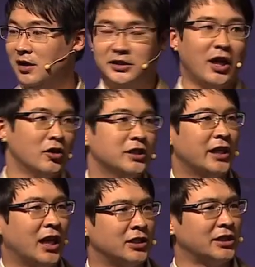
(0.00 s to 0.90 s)
제가 어느
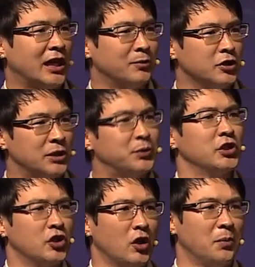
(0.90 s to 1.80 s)
자리에 가서 사람들
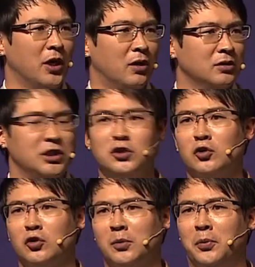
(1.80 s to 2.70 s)
집중시키려면 이
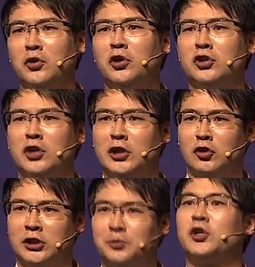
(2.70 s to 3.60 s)
정도는 보여드려야
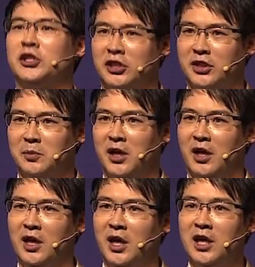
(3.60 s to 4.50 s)
저를 집중하시기
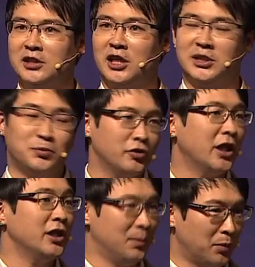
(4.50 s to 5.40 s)
때문에 제가
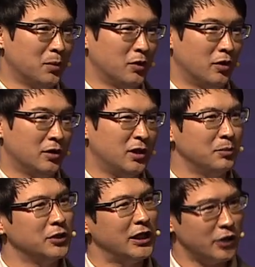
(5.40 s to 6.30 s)
집중하는 기법으로, 특히
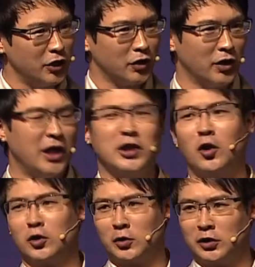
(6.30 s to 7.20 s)
무대에 서기 전에 이런
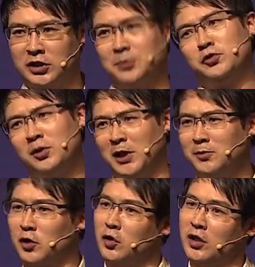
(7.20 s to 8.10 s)
걸 통해서 집중을
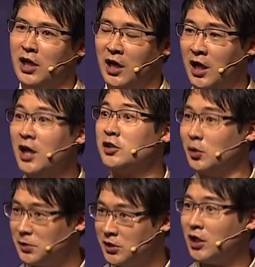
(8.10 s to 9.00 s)
받으면 어떨까
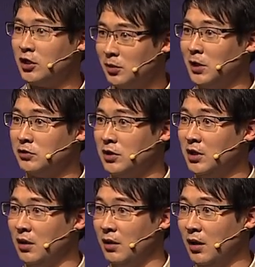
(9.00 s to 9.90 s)
처음에 시작했던
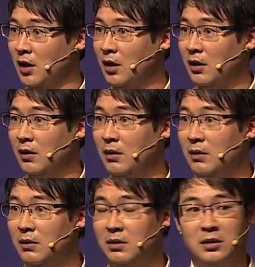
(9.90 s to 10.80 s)
마술인데요.
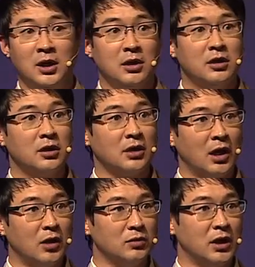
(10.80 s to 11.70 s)
이렇게
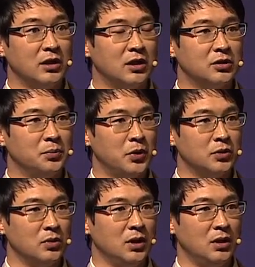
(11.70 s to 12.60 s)
딱 하고 나니까 지금
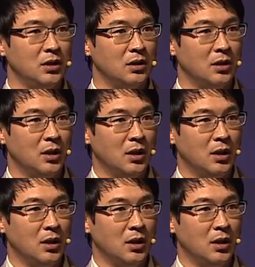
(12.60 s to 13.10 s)
표정이